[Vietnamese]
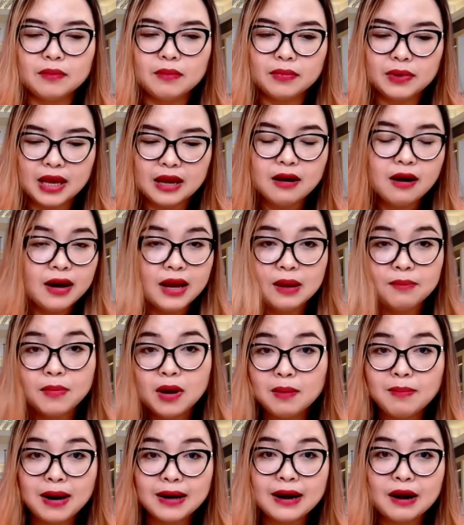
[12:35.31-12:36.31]
chị ơi em
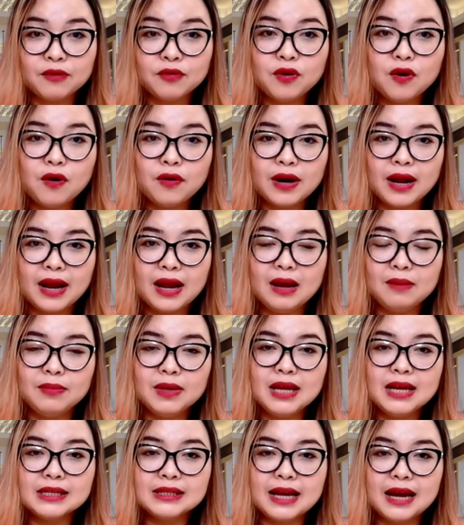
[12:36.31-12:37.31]
mới bắt đầu vô nè em
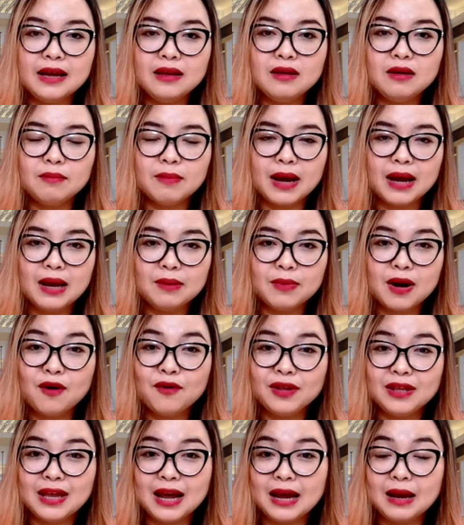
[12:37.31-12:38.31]
chia sẻ nhưng mà em
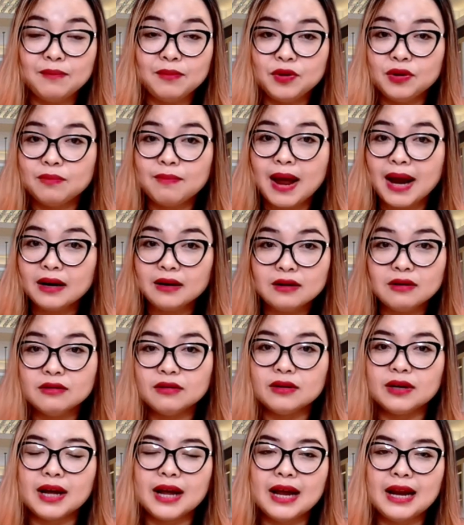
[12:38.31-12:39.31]
nói như vậy em chưa bán
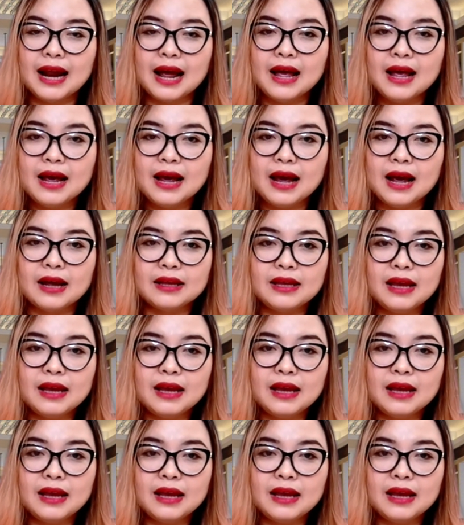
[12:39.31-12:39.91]
được hay là à,